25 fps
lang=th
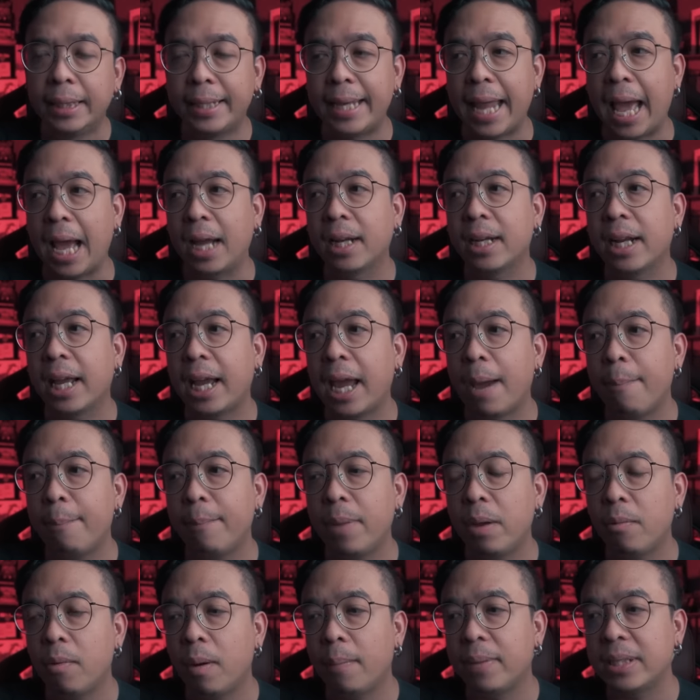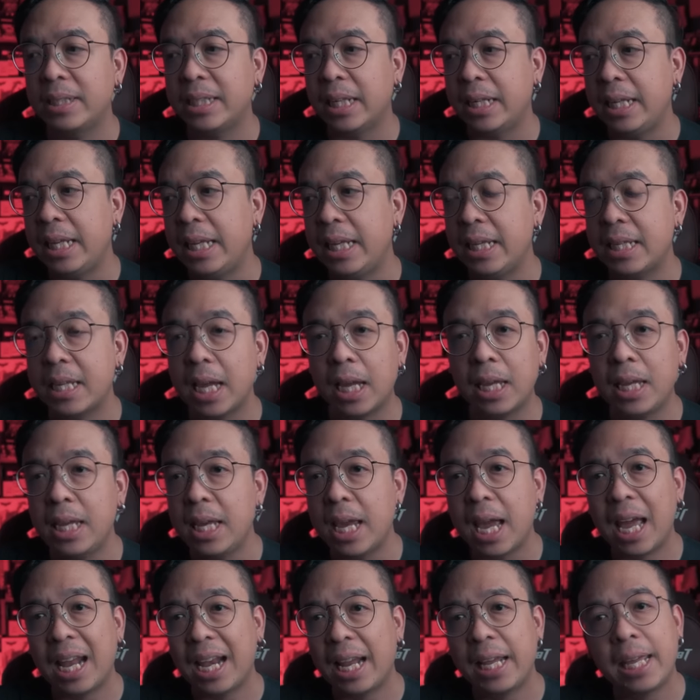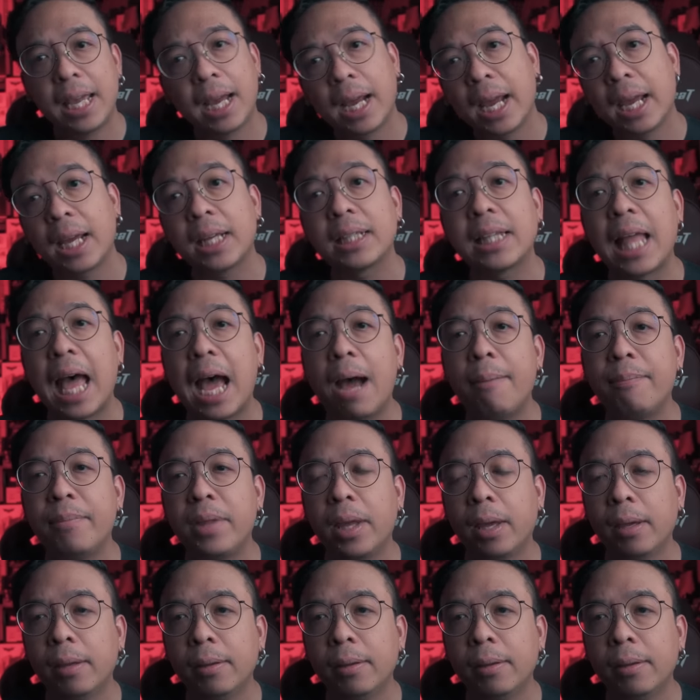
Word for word: หนังนะครับ ไม่ว่ามันจะดีจะเฮียอะไรยังไงก็ตามเนี่ย